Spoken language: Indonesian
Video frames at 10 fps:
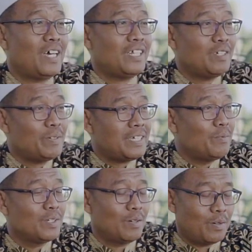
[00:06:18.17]
Enten
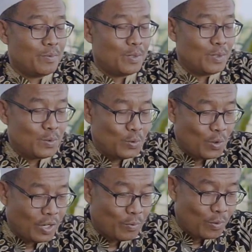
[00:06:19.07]
masan mboten napa-napa.
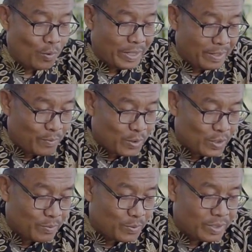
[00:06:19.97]
Kula kula lantai
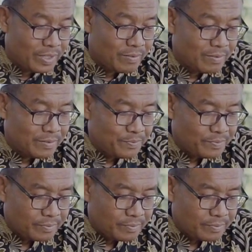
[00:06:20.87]
maca tek pundi niku.